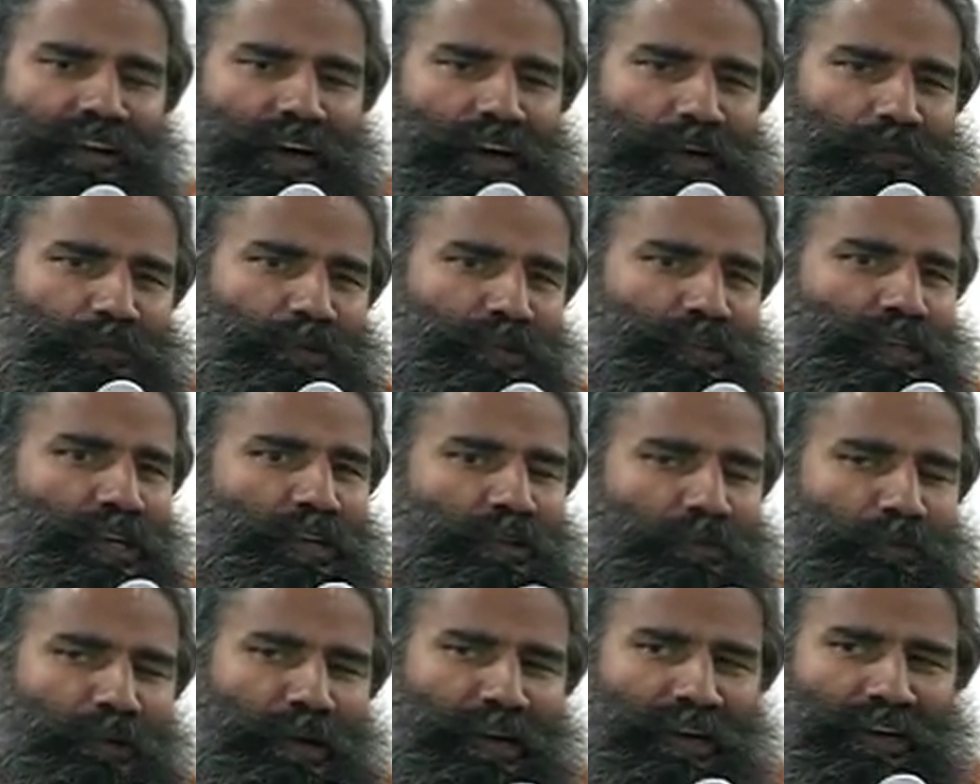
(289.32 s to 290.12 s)
अभ्युदय
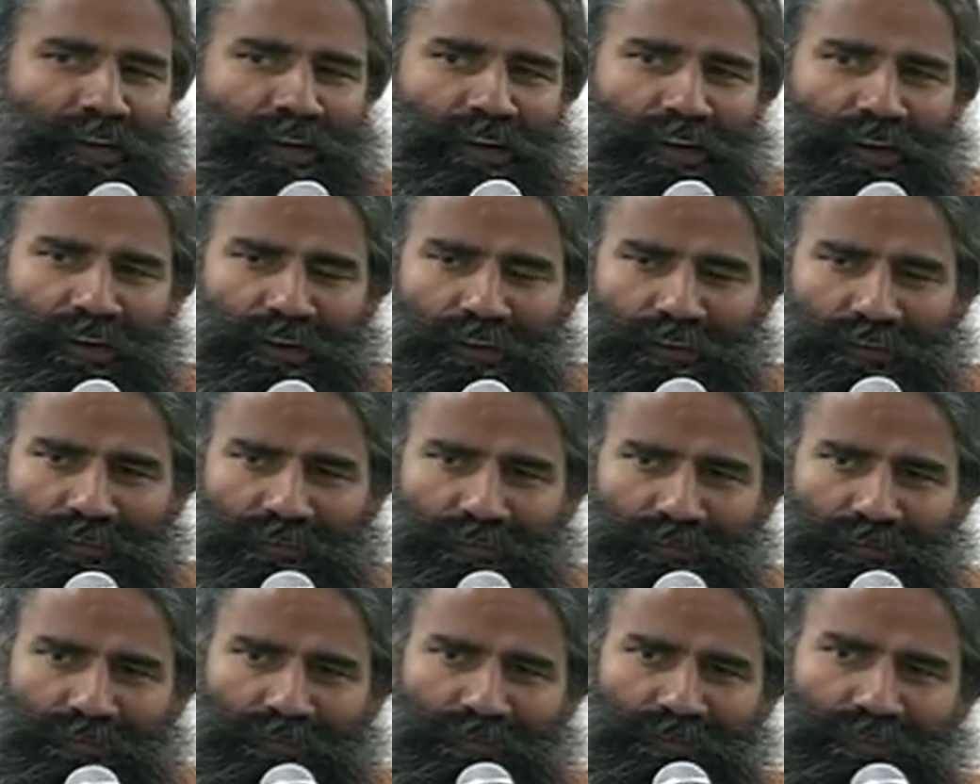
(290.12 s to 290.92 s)
विभाग का
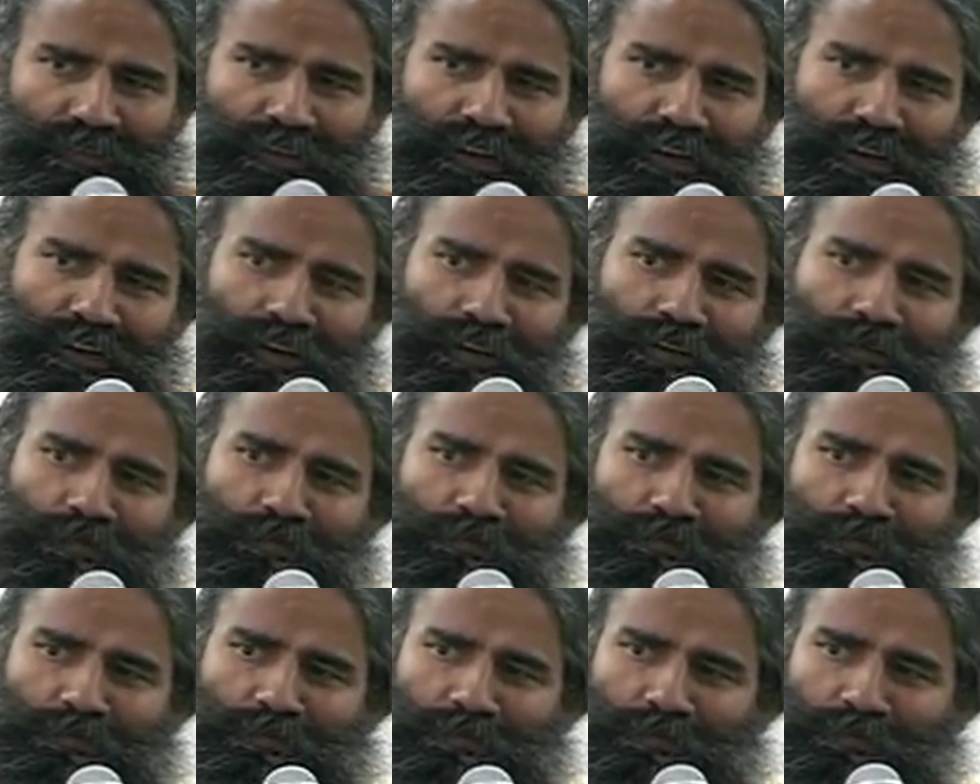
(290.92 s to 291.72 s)
यहाँ
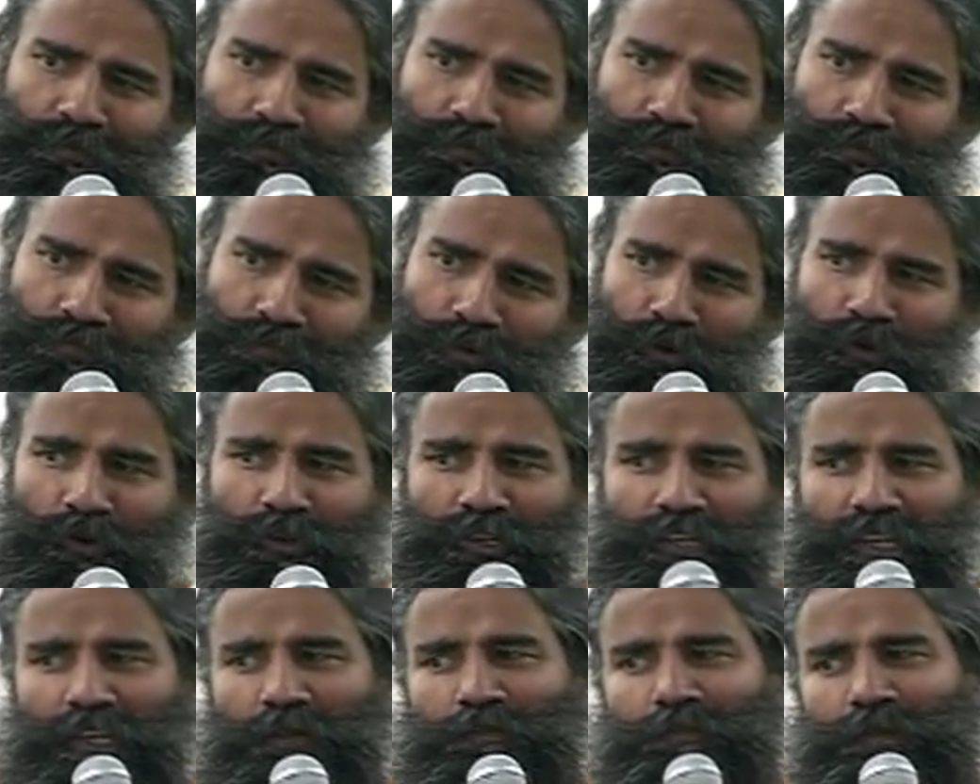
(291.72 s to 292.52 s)

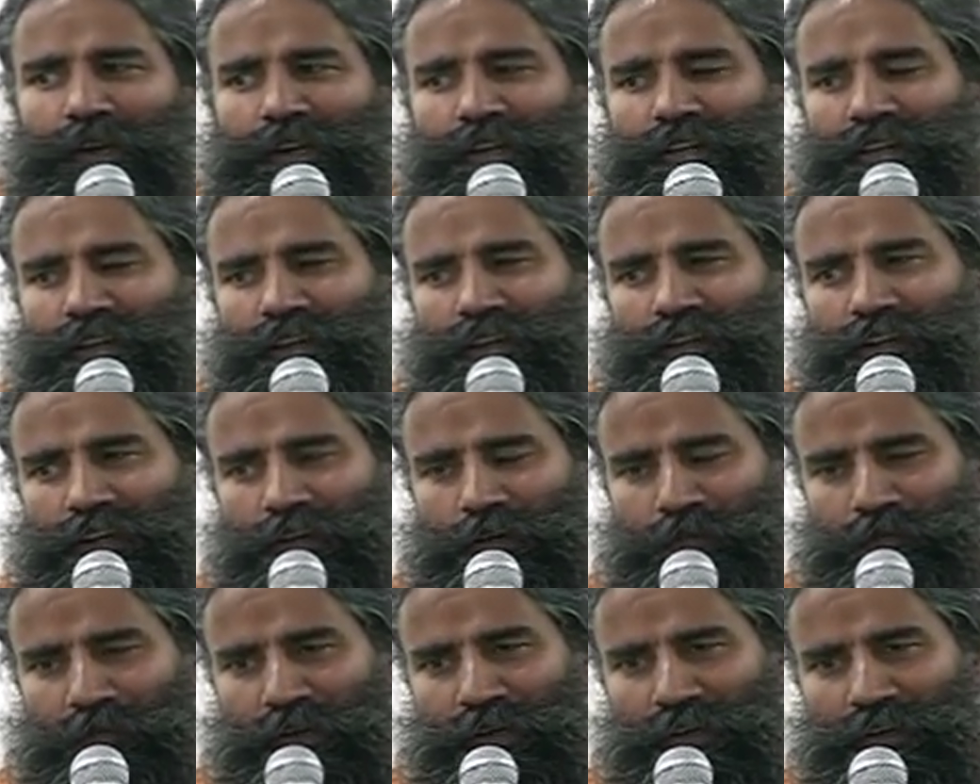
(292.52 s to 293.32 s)
फूड टीम बैठी है
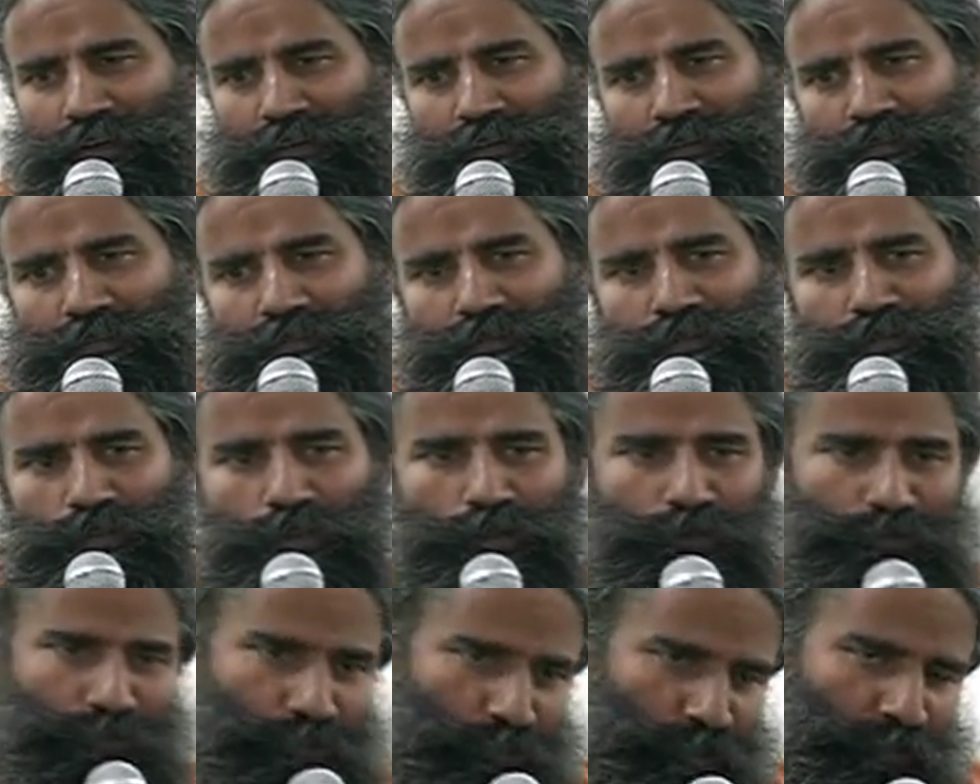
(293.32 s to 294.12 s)
यहाँ पर
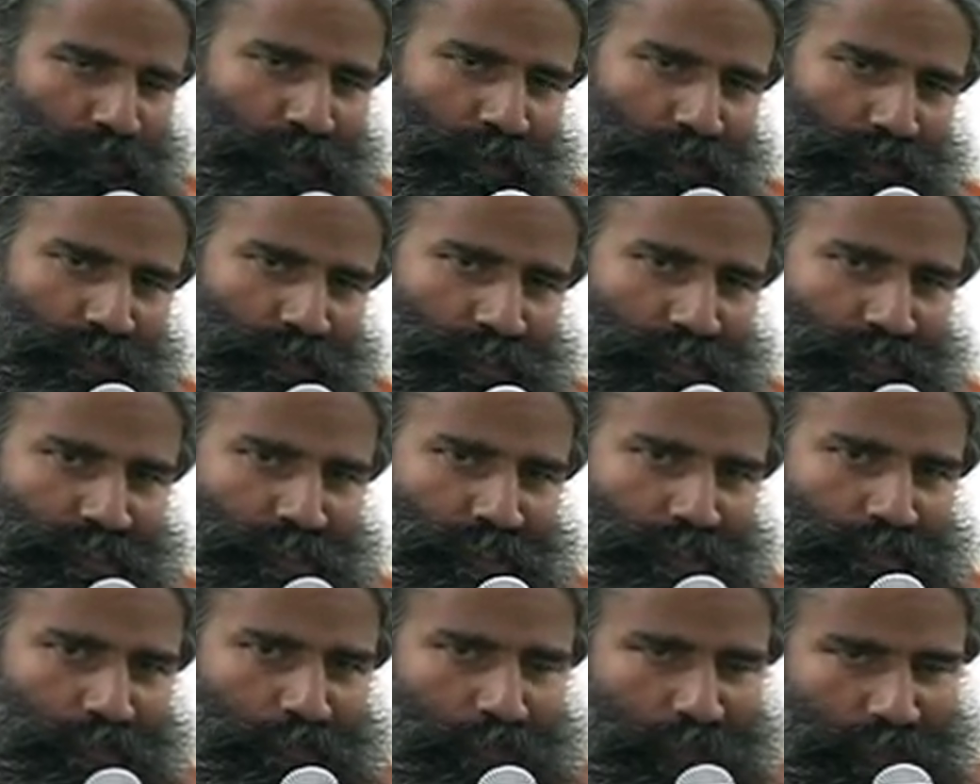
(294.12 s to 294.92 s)
नॉन फूड वालों के
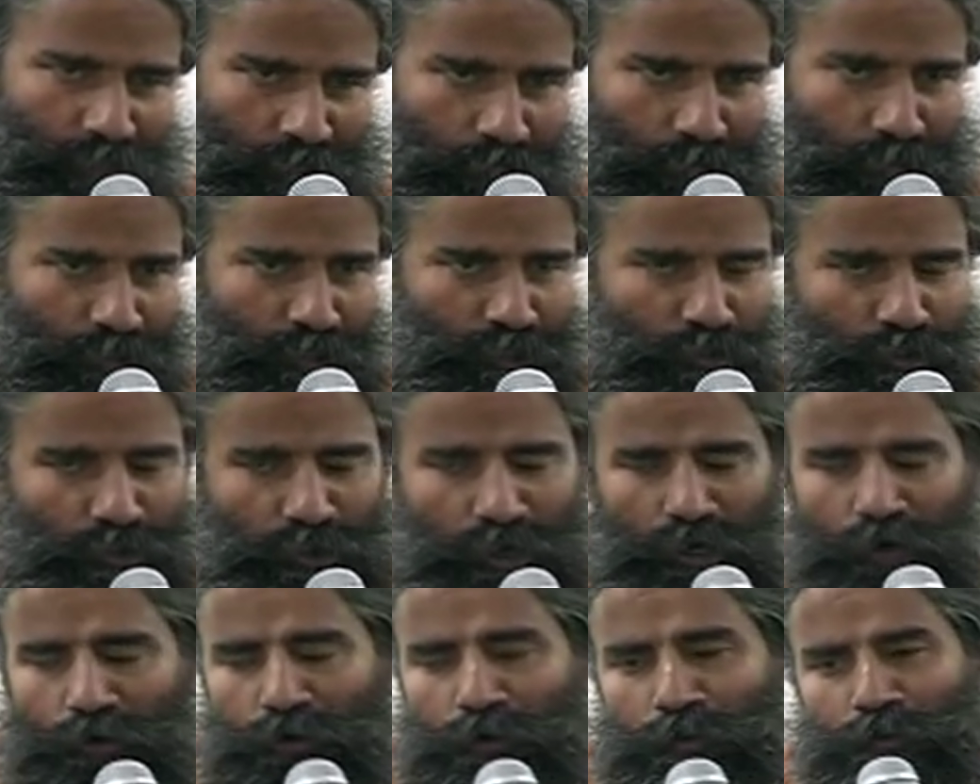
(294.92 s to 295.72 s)
साथ में कल मिल
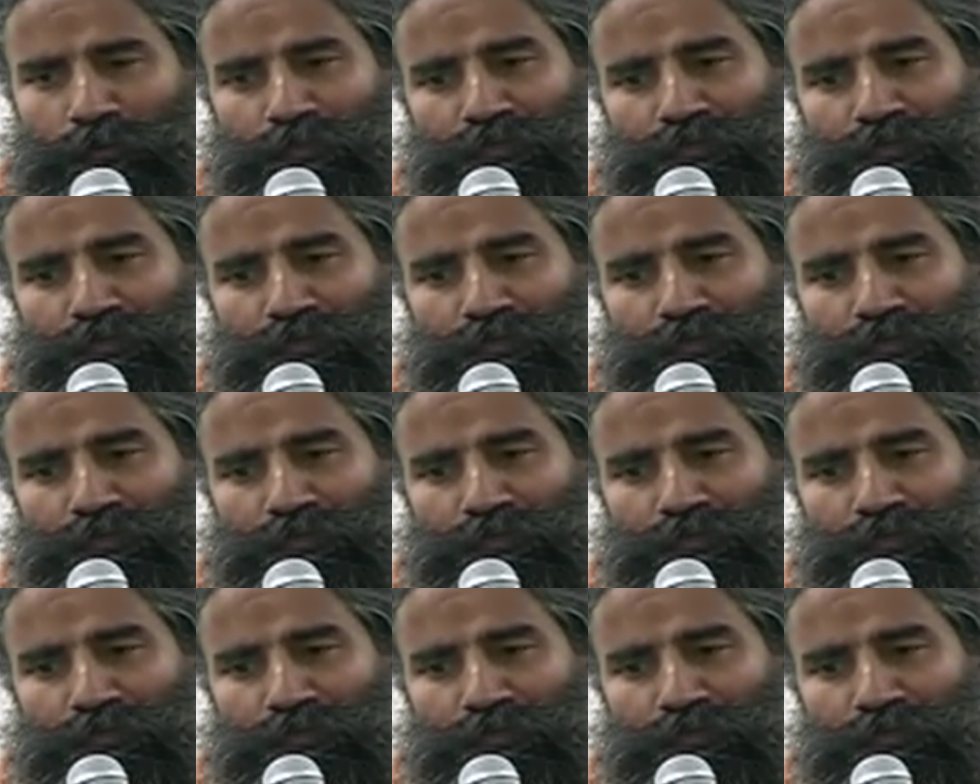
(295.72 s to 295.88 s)
चुका हूँ